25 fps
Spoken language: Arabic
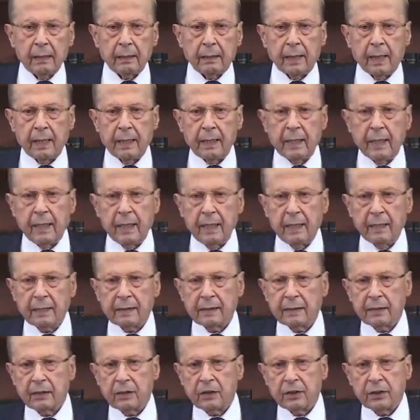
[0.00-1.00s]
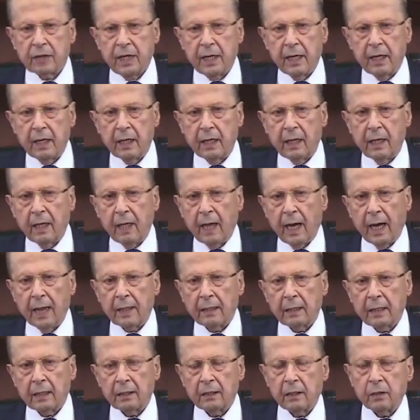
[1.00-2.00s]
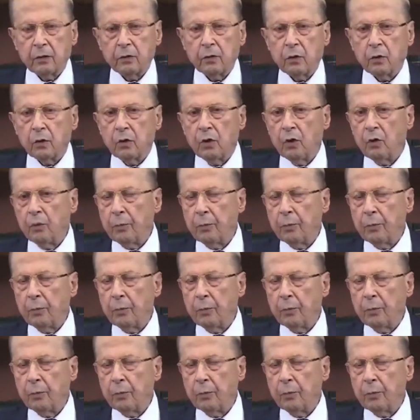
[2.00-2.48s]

تيئيس الشركة حتى تترك